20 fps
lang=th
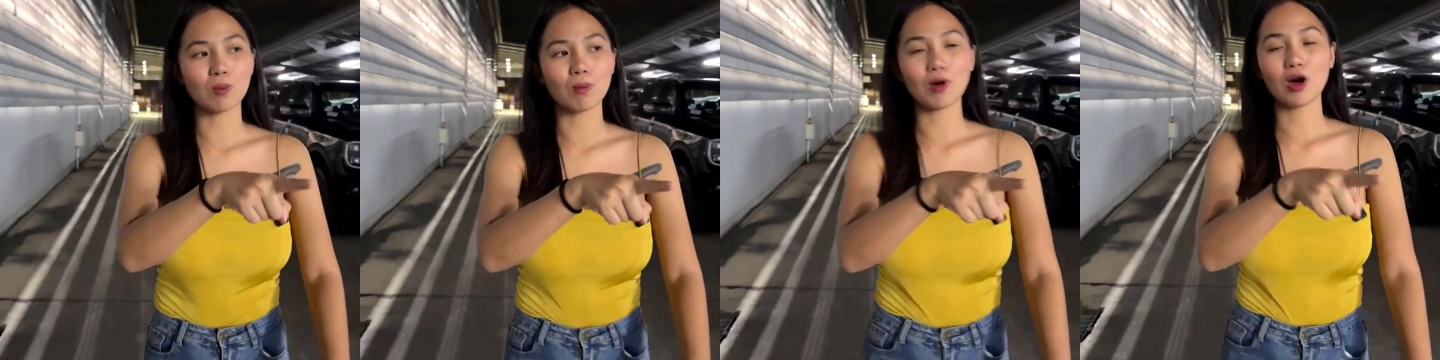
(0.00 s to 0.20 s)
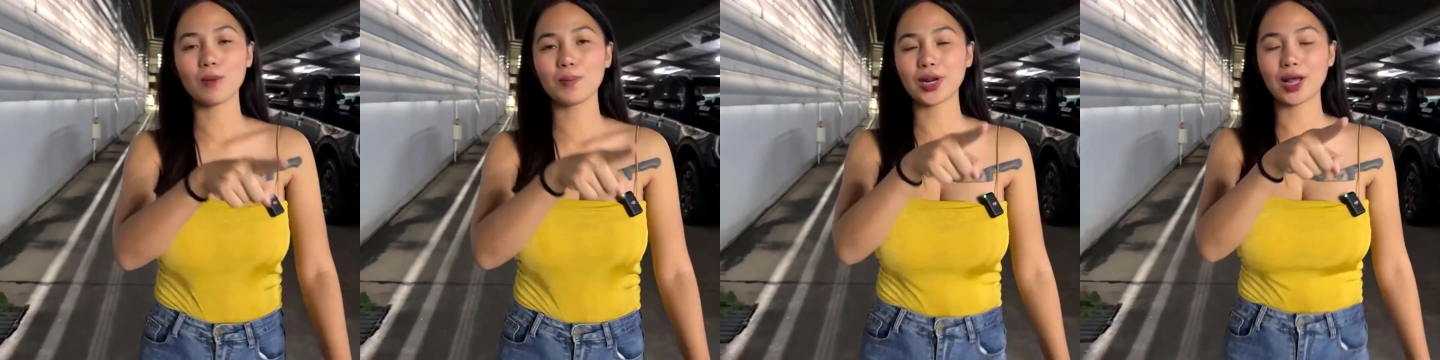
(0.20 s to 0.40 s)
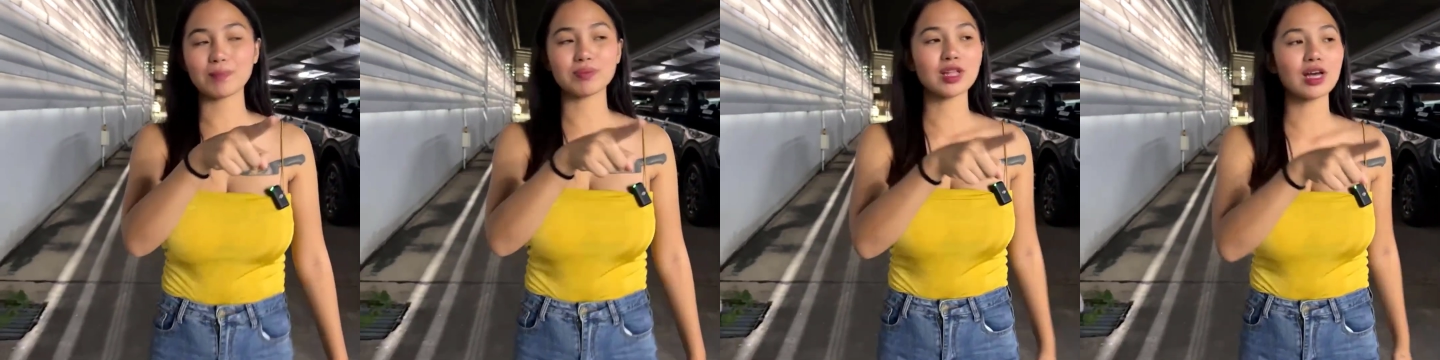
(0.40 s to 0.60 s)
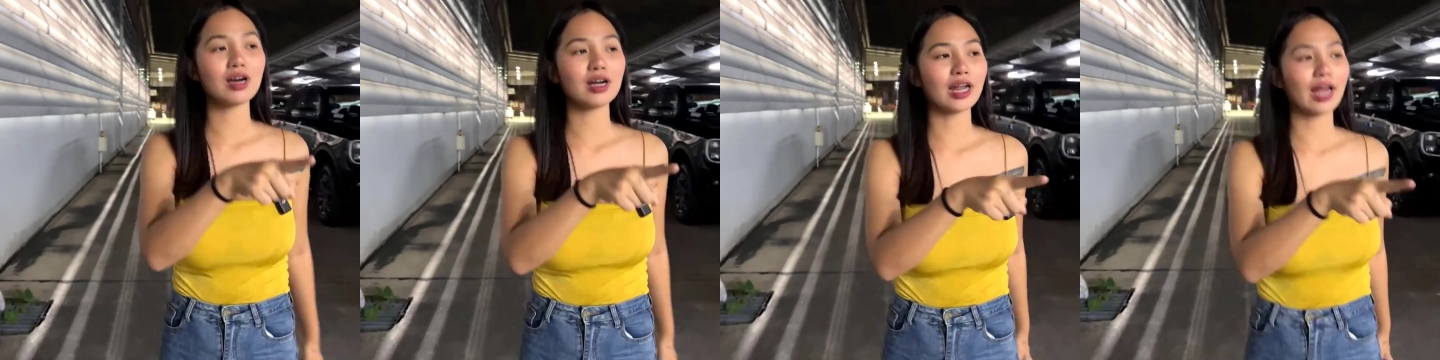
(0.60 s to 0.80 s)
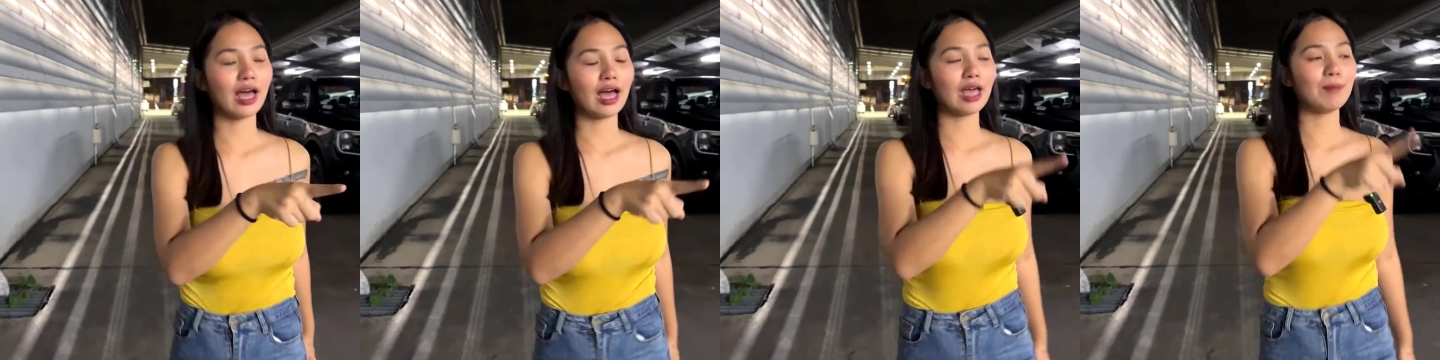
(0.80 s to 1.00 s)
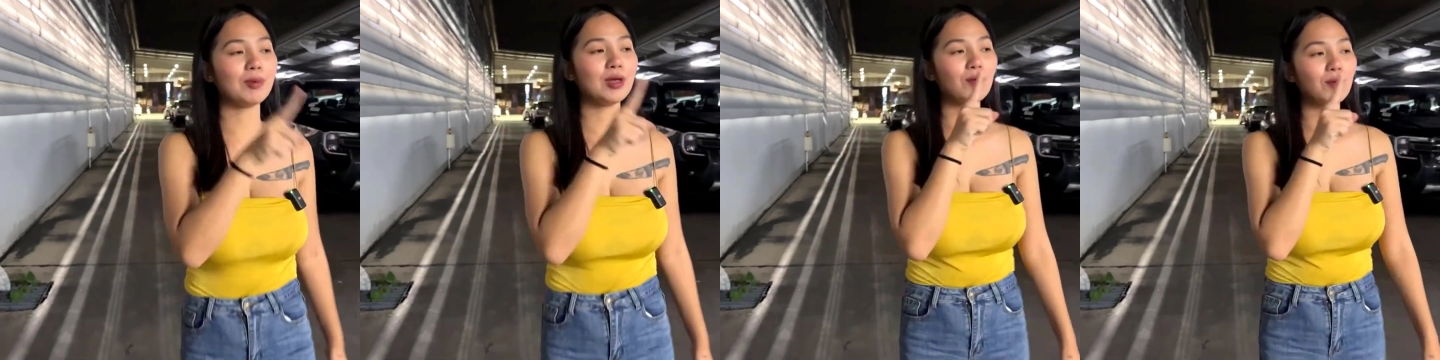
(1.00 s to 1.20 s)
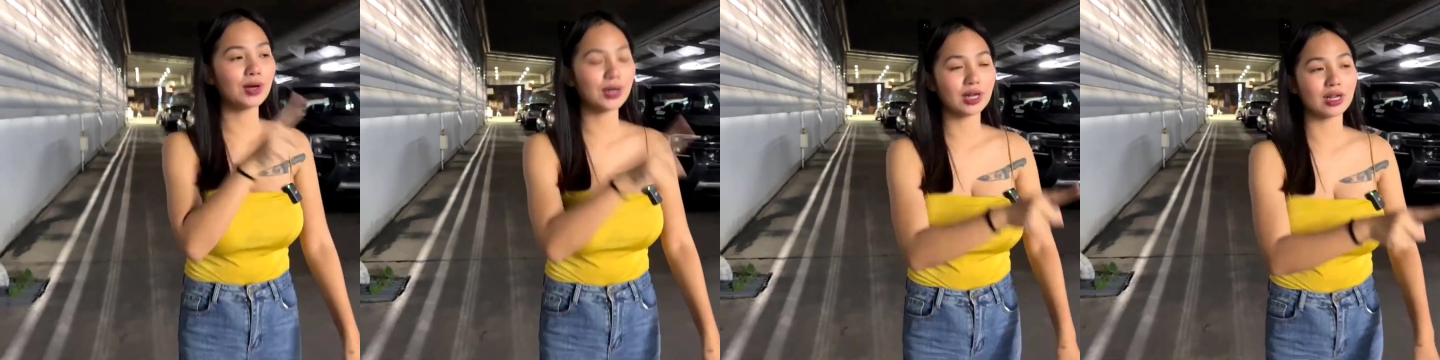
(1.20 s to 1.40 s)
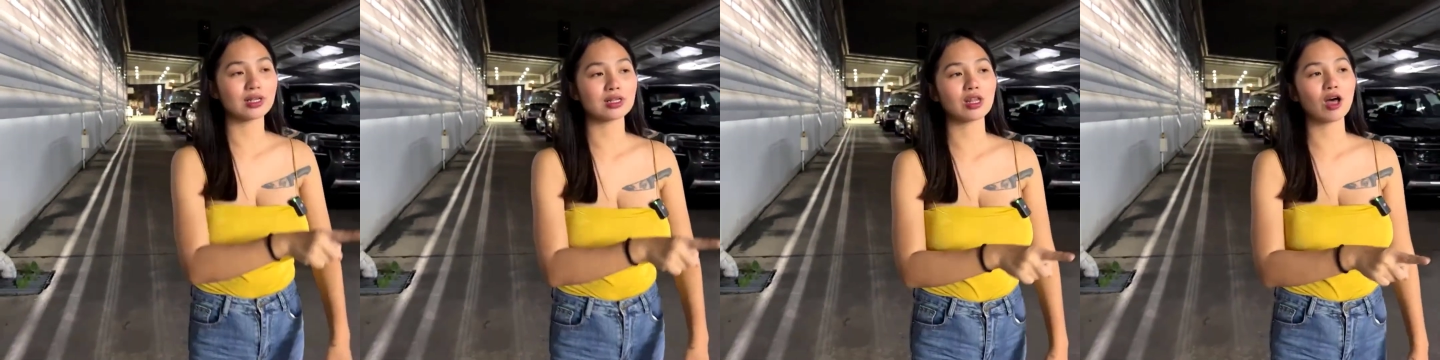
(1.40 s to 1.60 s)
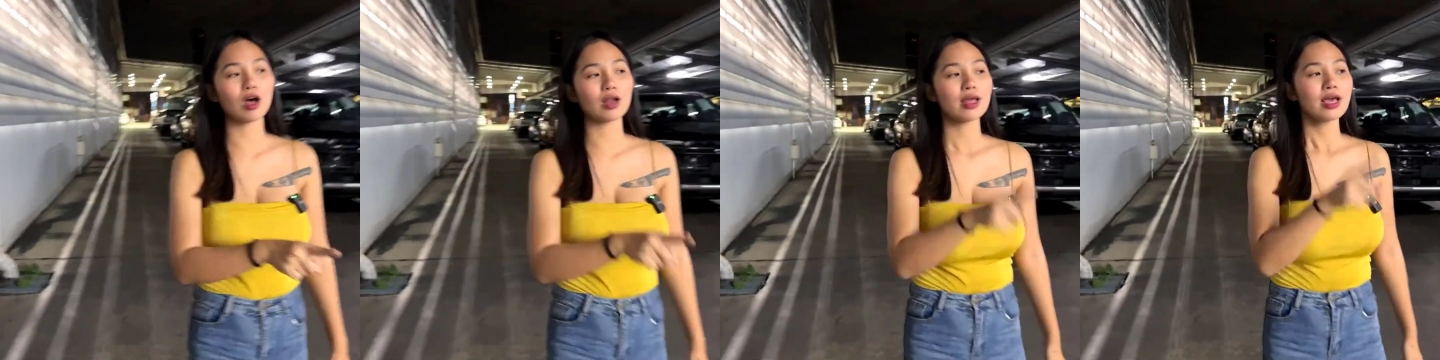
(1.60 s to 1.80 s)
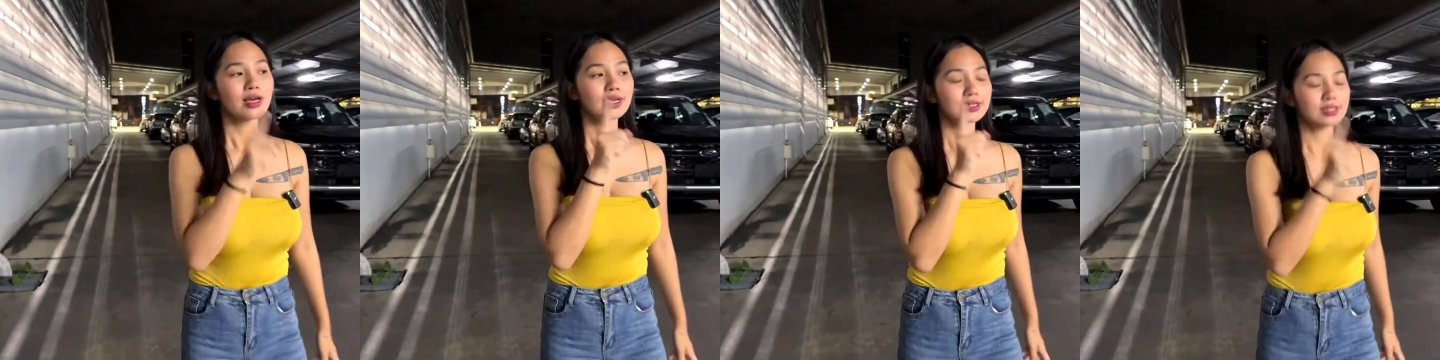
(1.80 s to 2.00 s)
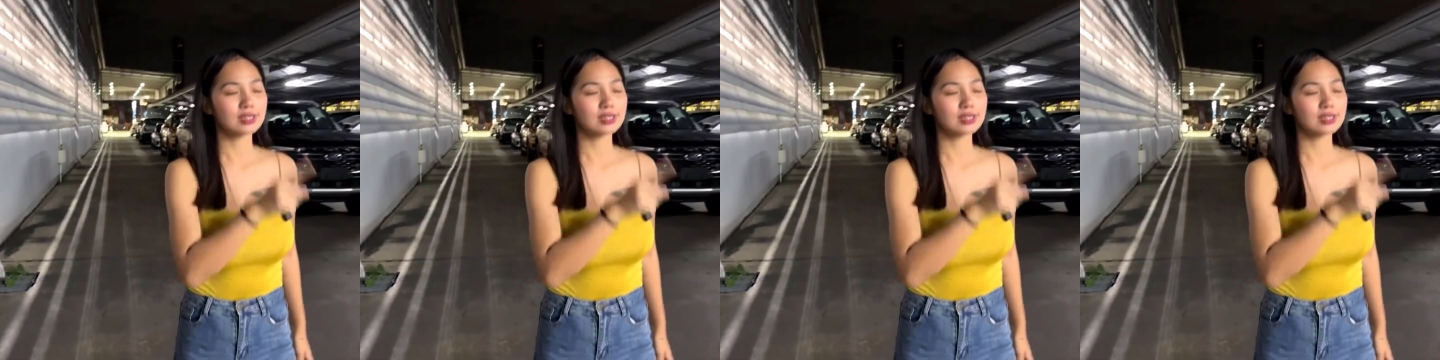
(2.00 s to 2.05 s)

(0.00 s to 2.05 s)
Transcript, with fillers: ส่งมอบแรปเตอร์นะคะให้พี่วริศตอน